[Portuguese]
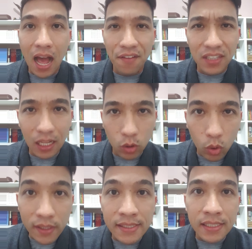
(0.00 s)
a vida
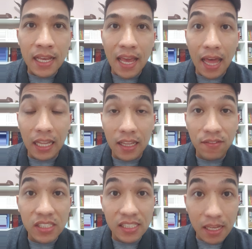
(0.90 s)
2 ela
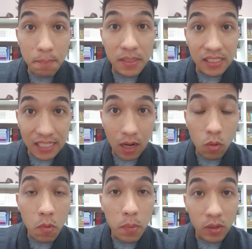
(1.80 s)
deve sempre estar
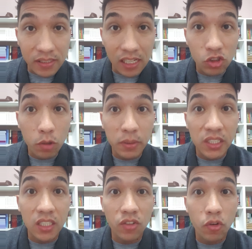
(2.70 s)
como processo de
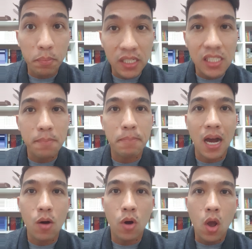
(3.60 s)
objetivo
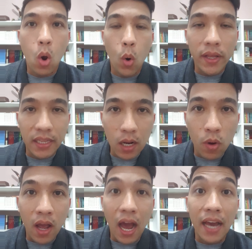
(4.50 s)
principal, ou
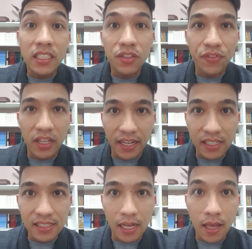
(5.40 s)
então a
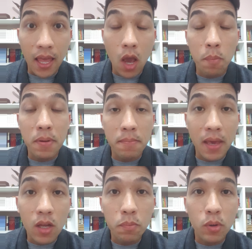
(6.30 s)
indiferença é o
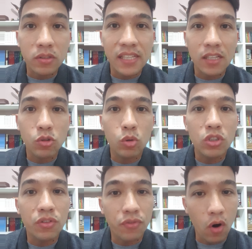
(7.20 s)
primeiro processo do
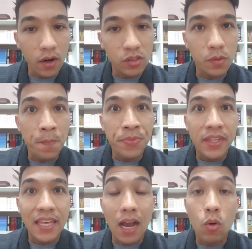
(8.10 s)
divórcio
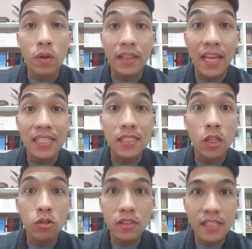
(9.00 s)
que acontece
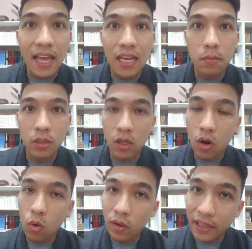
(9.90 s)
no cérebro e não
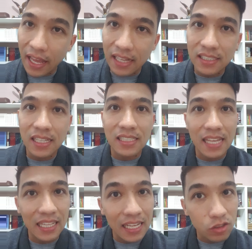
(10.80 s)
acontece nas
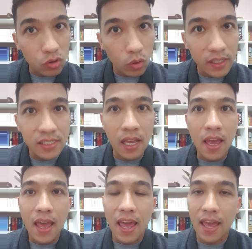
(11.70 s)
relações
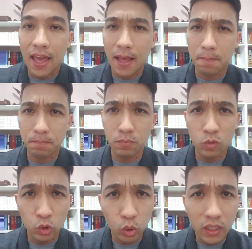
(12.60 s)
é,
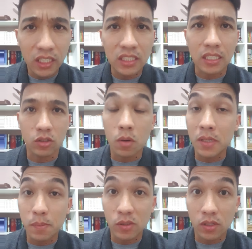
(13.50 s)
jurídicas,
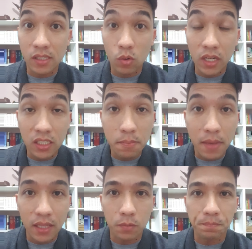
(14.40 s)
como as pessoas têm o grande
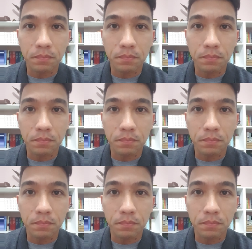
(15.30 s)
medo